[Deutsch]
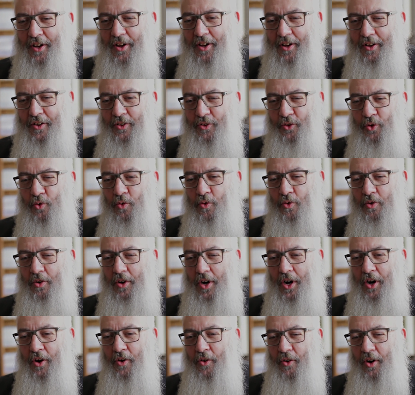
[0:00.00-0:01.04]

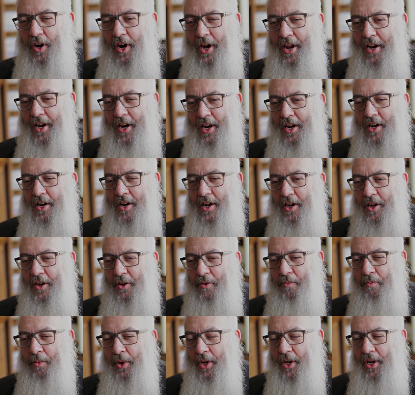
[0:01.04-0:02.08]
so auch
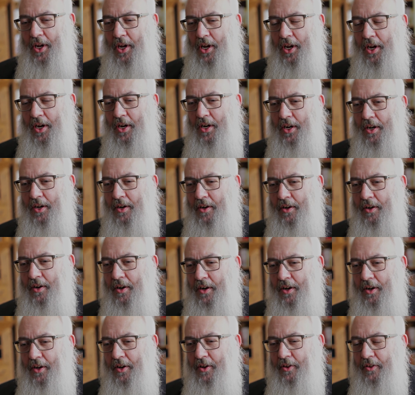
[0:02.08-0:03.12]
einander begegnen,
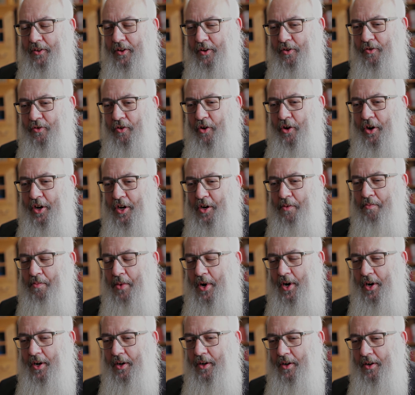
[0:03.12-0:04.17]
sich Freude
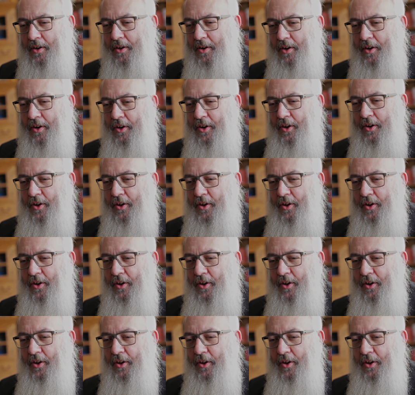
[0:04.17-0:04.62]
machen,